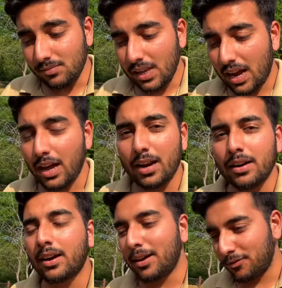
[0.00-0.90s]
अगर
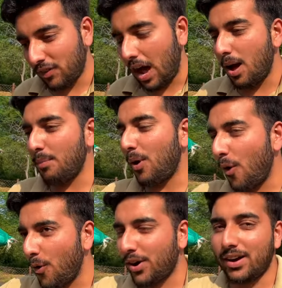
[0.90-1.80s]
फार्म
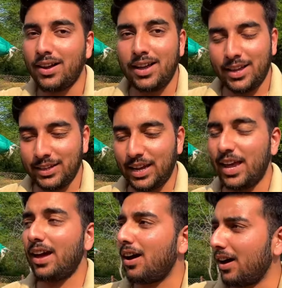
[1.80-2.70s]
और
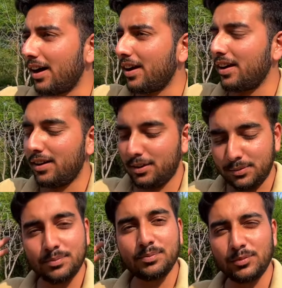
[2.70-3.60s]
अगर
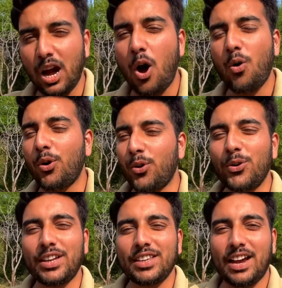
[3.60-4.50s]
गांव को
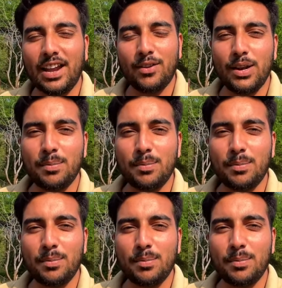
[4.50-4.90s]
ड्रोन की दिखाने वाली